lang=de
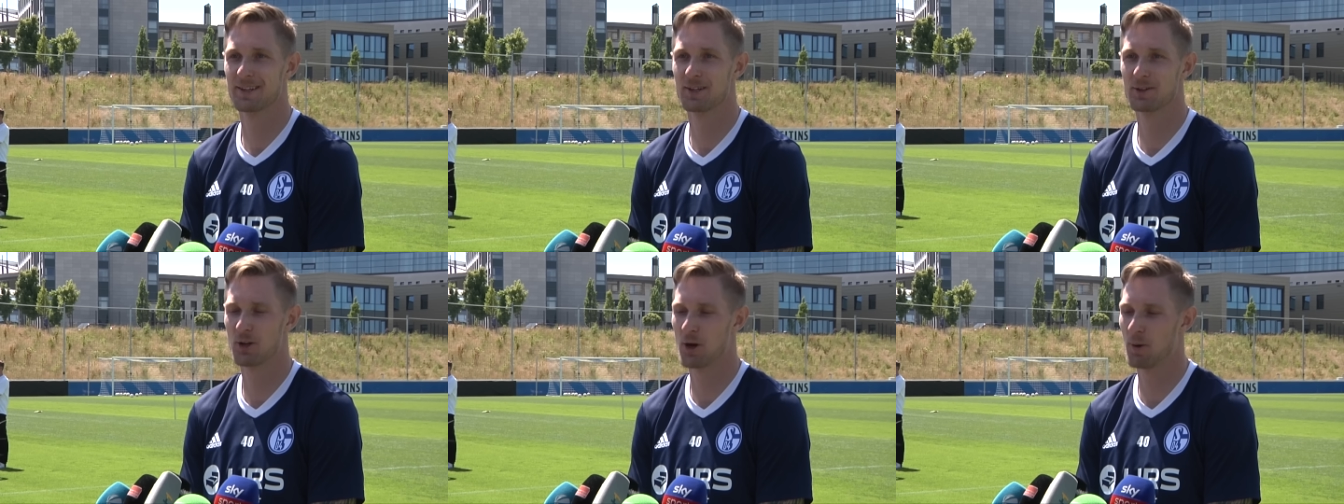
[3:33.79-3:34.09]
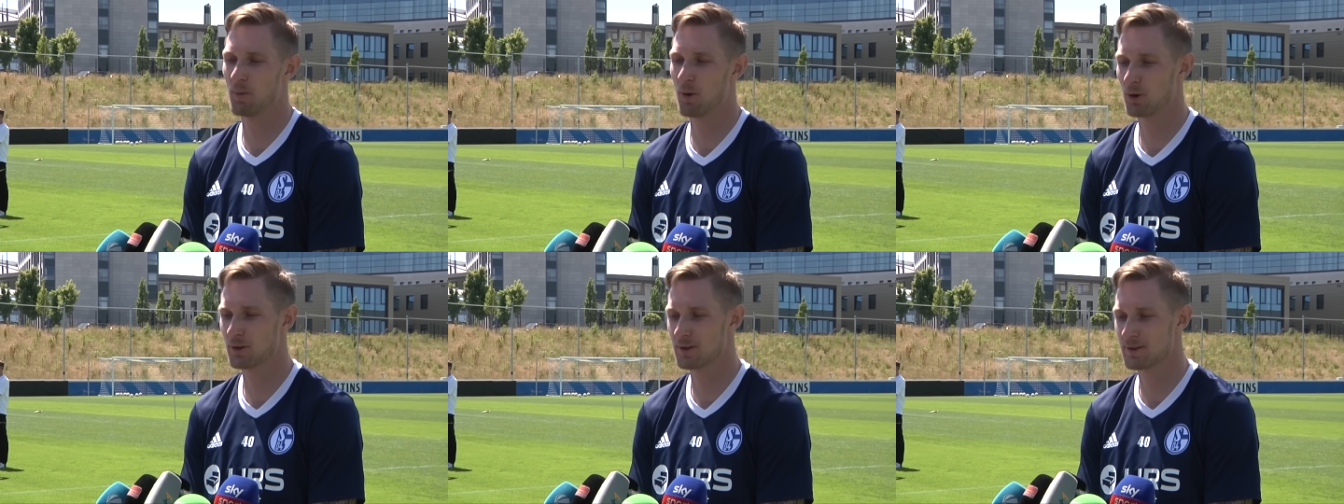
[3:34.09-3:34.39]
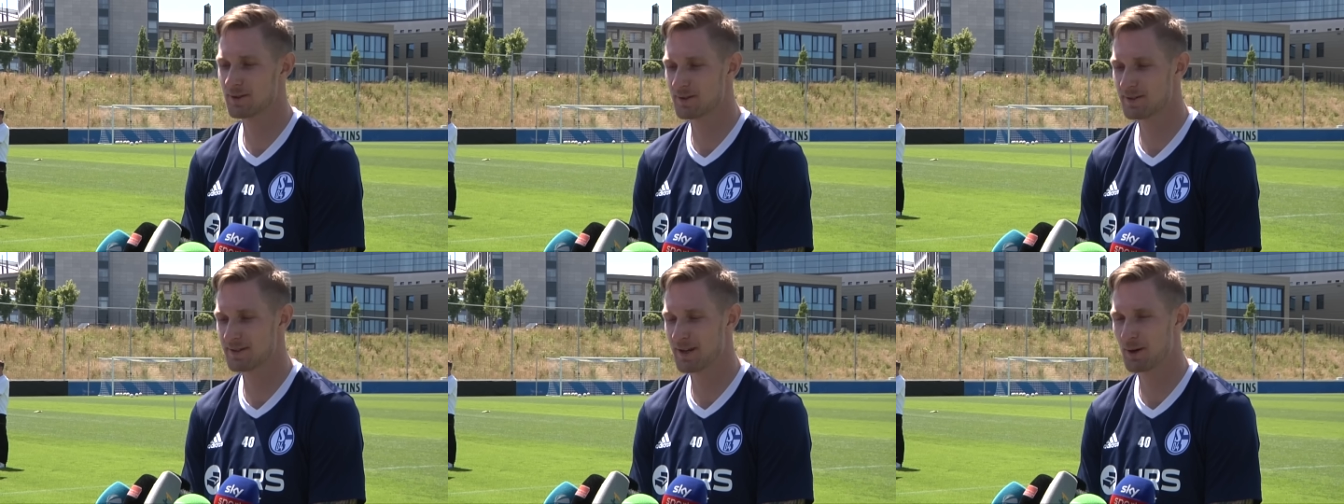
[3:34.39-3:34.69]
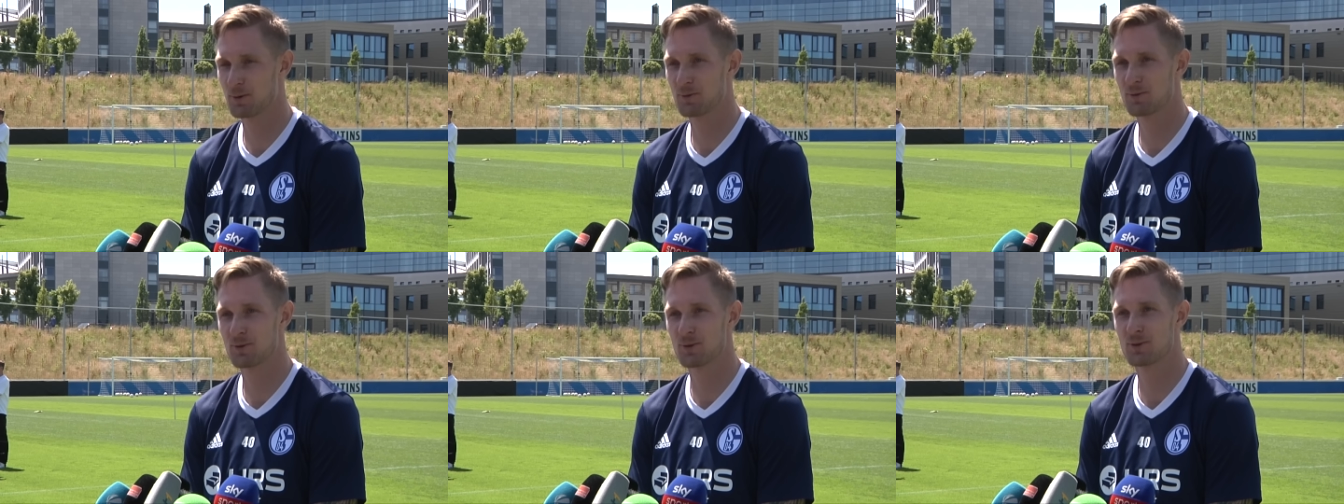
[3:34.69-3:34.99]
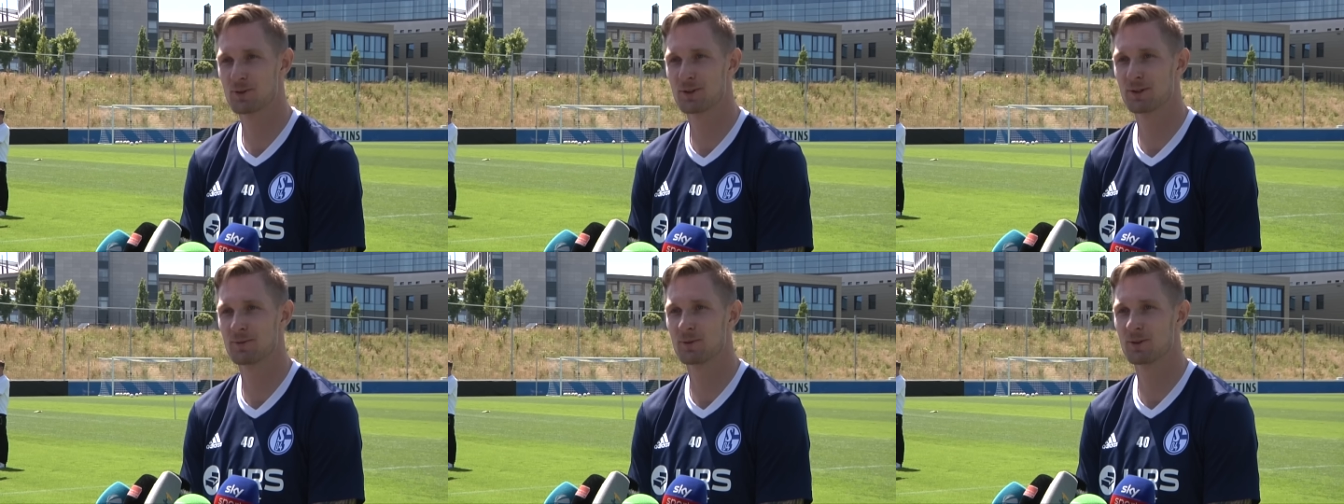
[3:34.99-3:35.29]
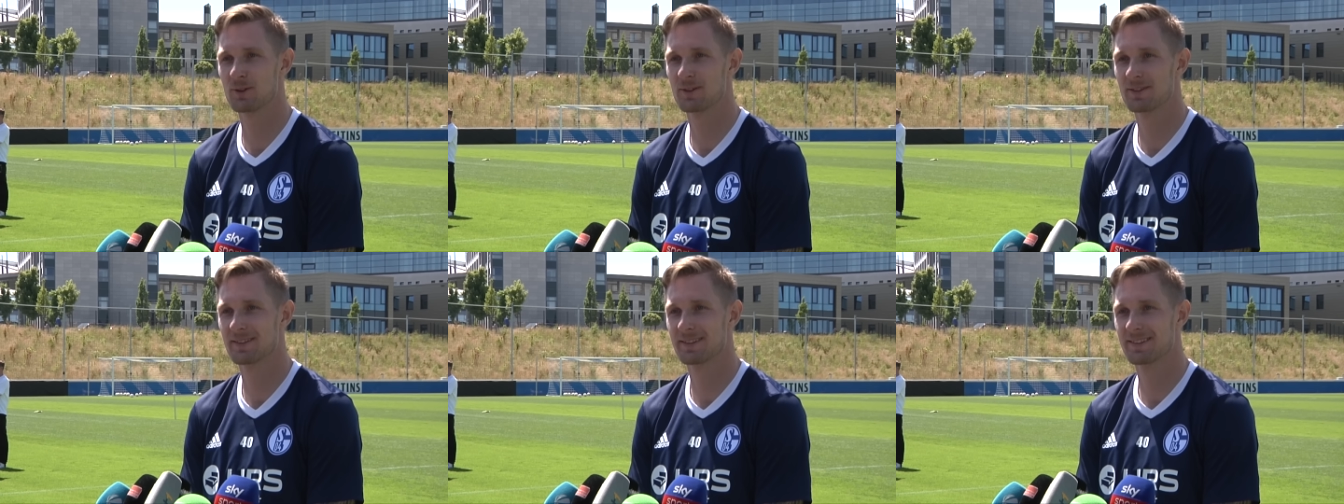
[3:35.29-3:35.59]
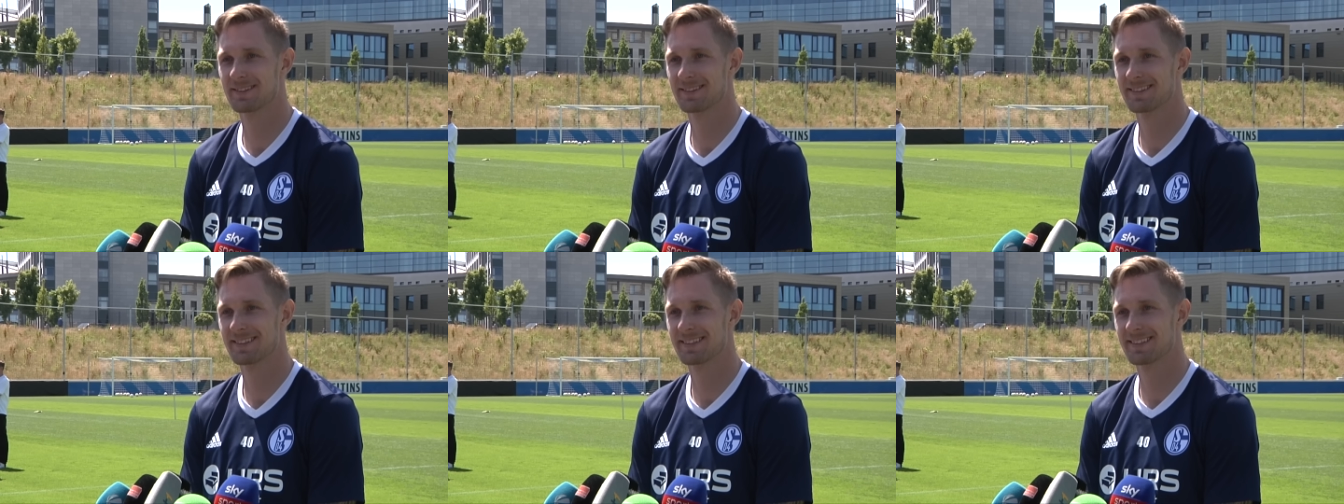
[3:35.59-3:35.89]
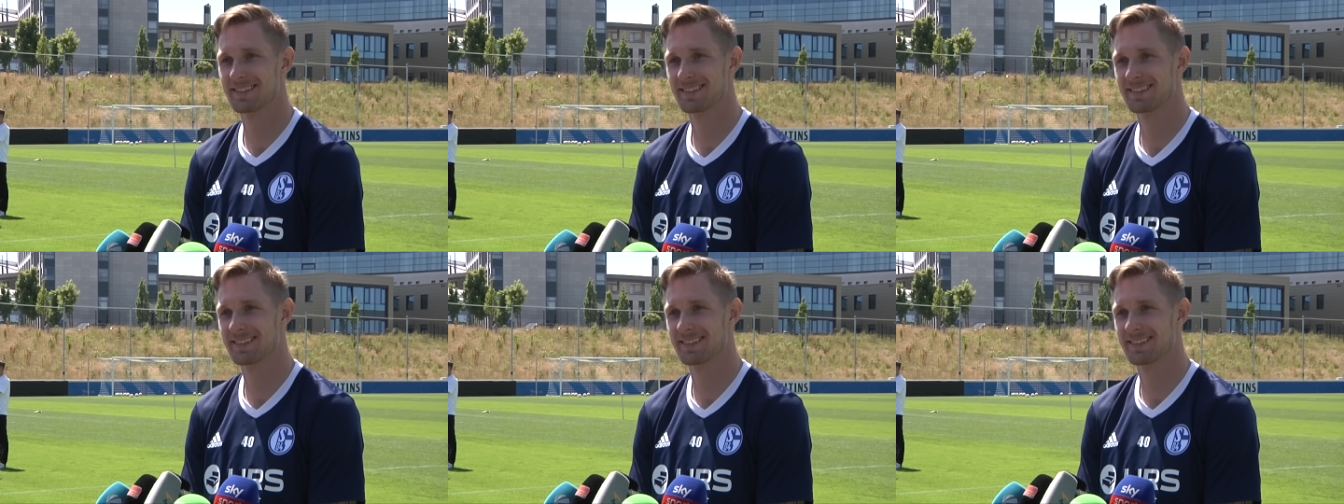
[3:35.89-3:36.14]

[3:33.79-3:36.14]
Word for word: Ich glaube auch, dass es sehr gut funktioniert. Olli?